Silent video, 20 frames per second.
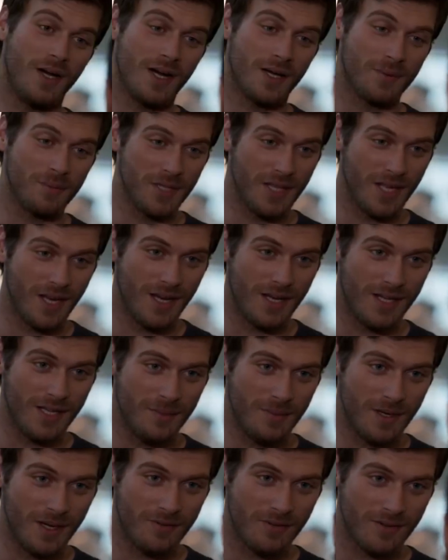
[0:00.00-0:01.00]
Bak bir de
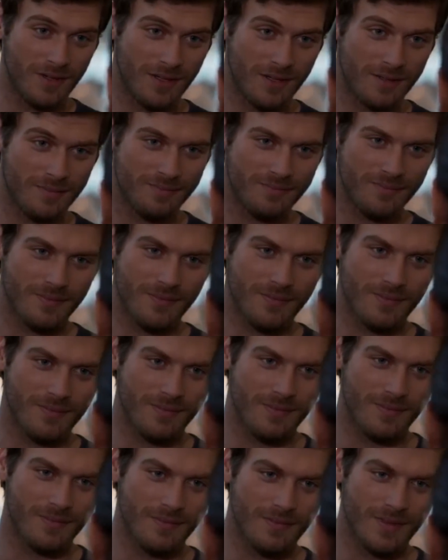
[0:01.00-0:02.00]
ağlamak.
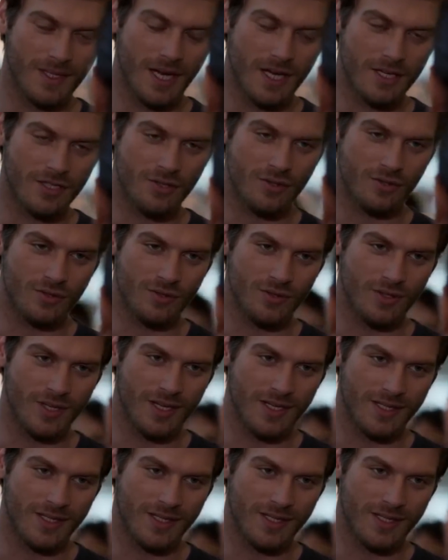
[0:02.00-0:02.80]
Aşk olsun